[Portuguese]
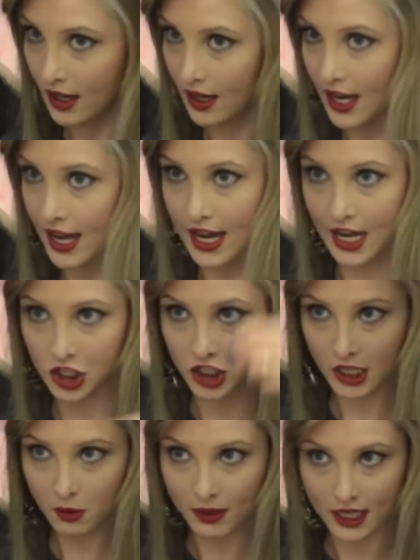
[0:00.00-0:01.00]
é,
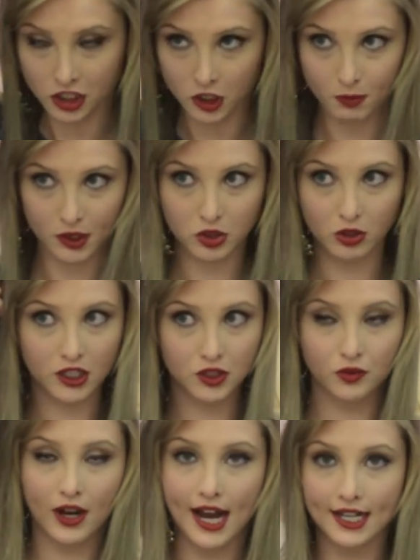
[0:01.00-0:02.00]
geralmente as pessoas
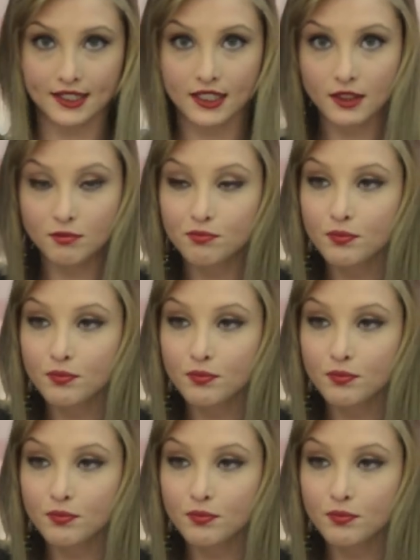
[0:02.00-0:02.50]
fazem